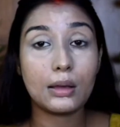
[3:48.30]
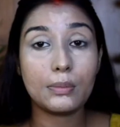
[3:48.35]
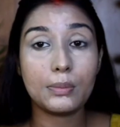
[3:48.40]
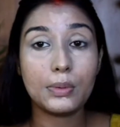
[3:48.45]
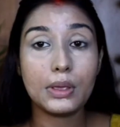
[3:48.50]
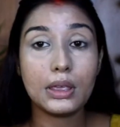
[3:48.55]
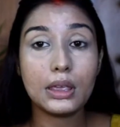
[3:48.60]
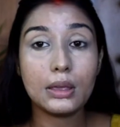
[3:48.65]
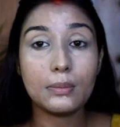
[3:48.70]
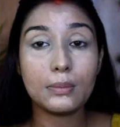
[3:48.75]

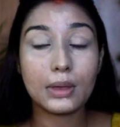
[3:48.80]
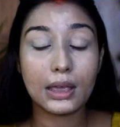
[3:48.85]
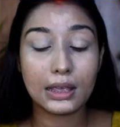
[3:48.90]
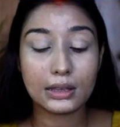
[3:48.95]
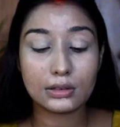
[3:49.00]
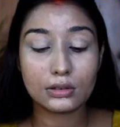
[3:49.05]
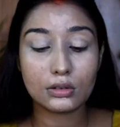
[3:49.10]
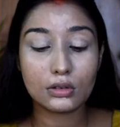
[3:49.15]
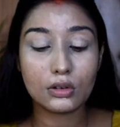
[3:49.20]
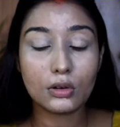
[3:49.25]
अभी मैं
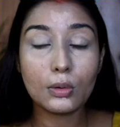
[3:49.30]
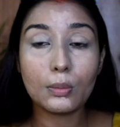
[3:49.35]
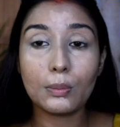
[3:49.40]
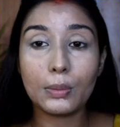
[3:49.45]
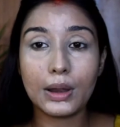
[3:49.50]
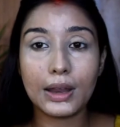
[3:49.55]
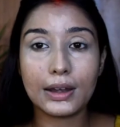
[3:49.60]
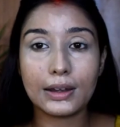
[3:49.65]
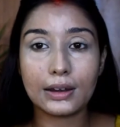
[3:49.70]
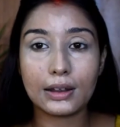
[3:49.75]
इसको
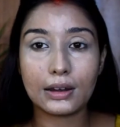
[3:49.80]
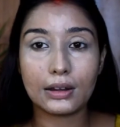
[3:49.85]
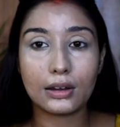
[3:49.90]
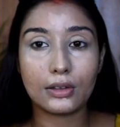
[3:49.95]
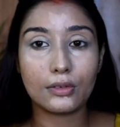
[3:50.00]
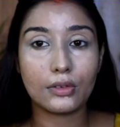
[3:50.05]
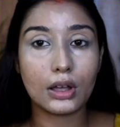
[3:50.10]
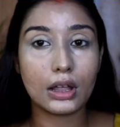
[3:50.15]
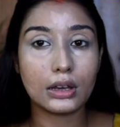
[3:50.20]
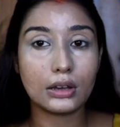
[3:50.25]
ब्लेंड
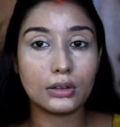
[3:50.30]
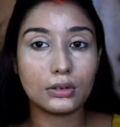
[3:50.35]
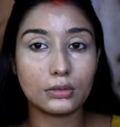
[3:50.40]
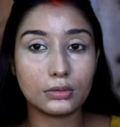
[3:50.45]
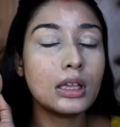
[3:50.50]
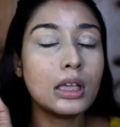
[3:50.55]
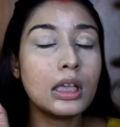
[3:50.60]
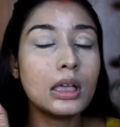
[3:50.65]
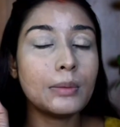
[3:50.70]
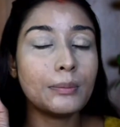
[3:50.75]
करने वाली
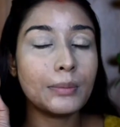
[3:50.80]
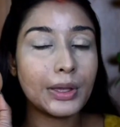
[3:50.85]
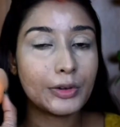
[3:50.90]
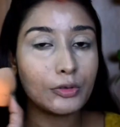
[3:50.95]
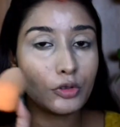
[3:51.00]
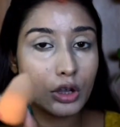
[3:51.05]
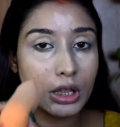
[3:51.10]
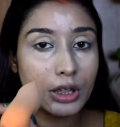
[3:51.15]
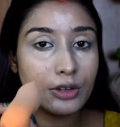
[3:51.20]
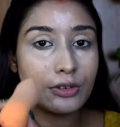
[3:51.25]
हूँ
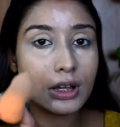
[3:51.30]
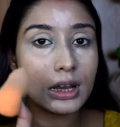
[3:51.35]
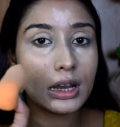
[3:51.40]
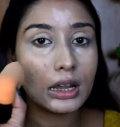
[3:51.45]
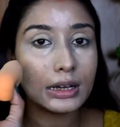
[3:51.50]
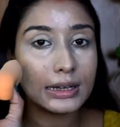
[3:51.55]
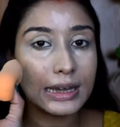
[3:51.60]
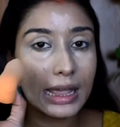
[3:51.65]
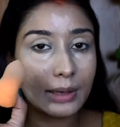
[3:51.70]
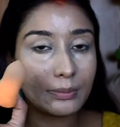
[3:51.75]
मैं वही
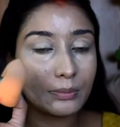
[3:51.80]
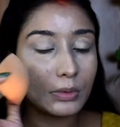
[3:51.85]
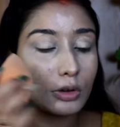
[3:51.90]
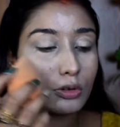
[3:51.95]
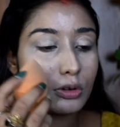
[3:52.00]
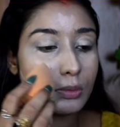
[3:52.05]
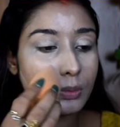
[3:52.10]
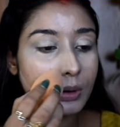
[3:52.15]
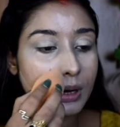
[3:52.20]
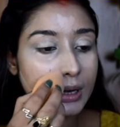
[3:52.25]
वाला डैम
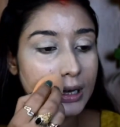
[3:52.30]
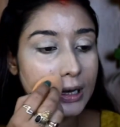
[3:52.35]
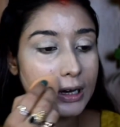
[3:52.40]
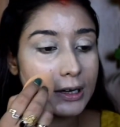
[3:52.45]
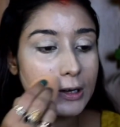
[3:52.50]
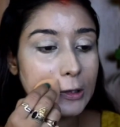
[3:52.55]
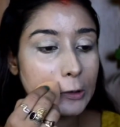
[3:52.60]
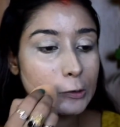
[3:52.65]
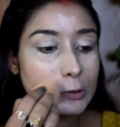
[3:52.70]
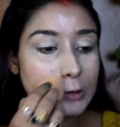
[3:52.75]
ब्यूटी
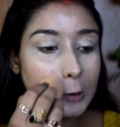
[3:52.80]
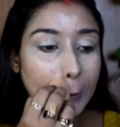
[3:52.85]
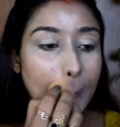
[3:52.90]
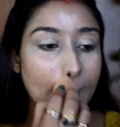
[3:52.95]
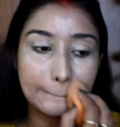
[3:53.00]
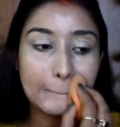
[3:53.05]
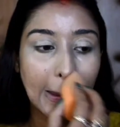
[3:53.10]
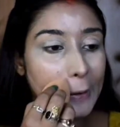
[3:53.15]
ब्लेंडर